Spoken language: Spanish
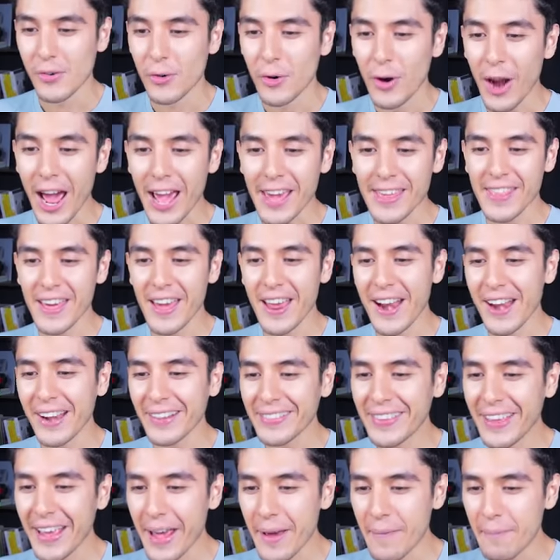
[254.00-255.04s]
Rider
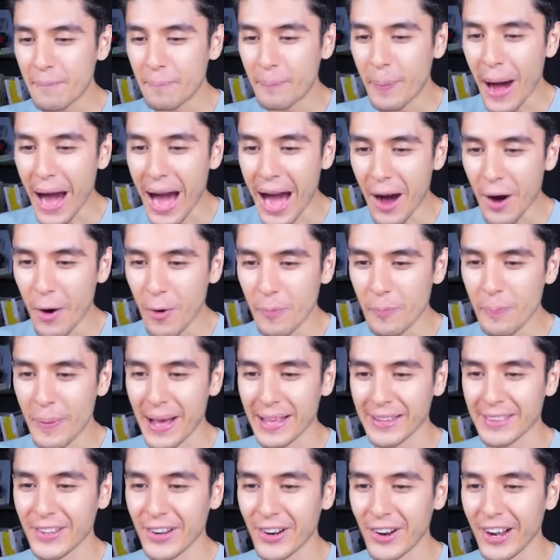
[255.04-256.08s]
de Paw
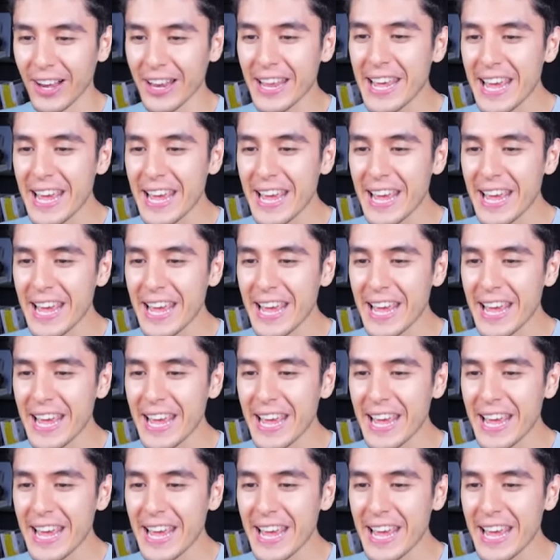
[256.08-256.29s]
Patrol.